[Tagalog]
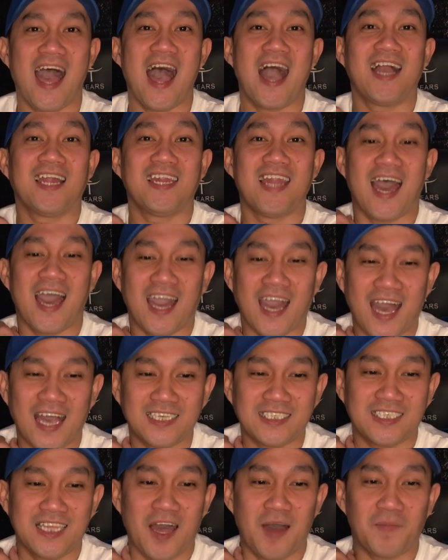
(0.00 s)
ang
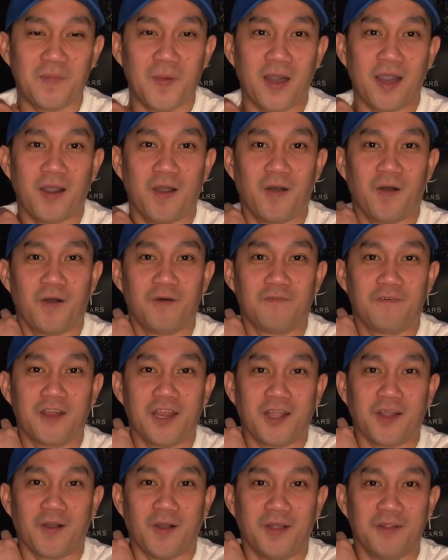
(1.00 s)
lakas,
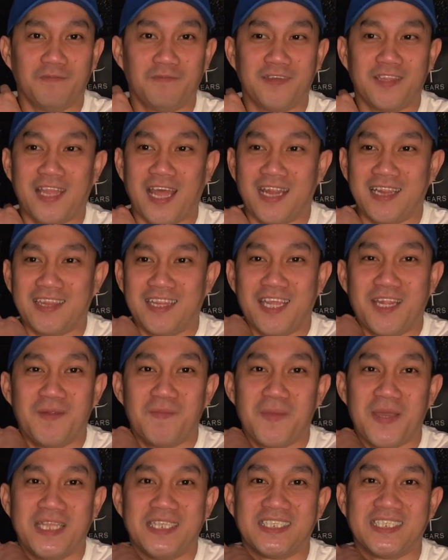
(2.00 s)
napaka-overconfident din
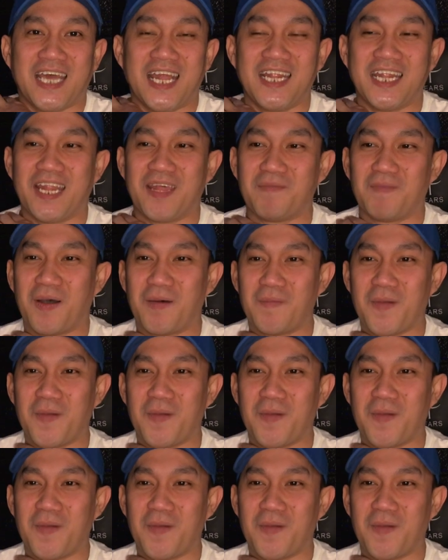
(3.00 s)
minsan, ba diba?